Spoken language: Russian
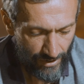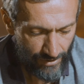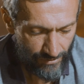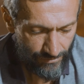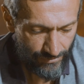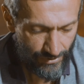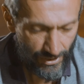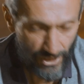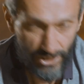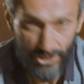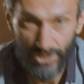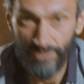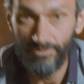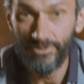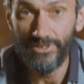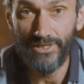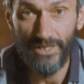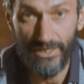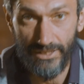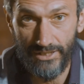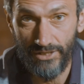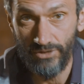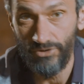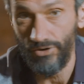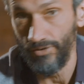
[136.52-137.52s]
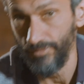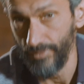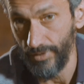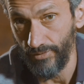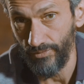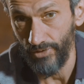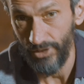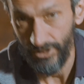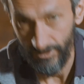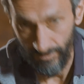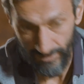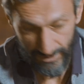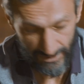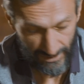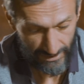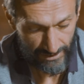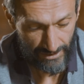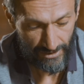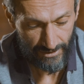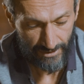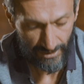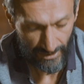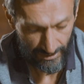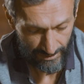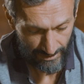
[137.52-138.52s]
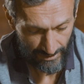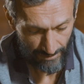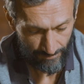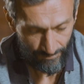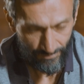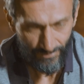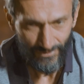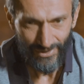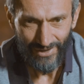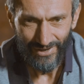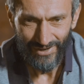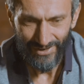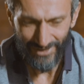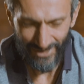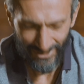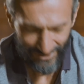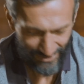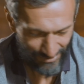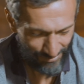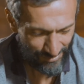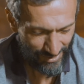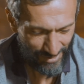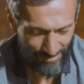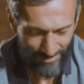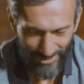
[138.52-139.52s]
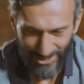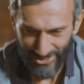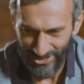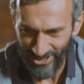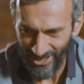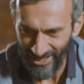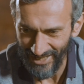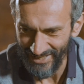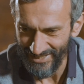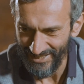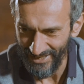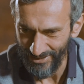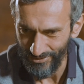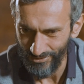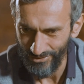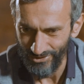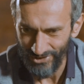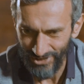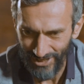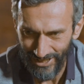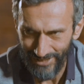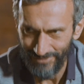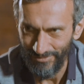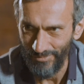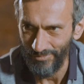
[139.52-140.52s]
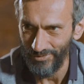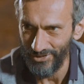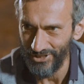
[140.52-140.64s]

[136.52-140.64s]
в каждом сете ровно 81 карта. Как-то мы облажались, я говорю, сейчас мы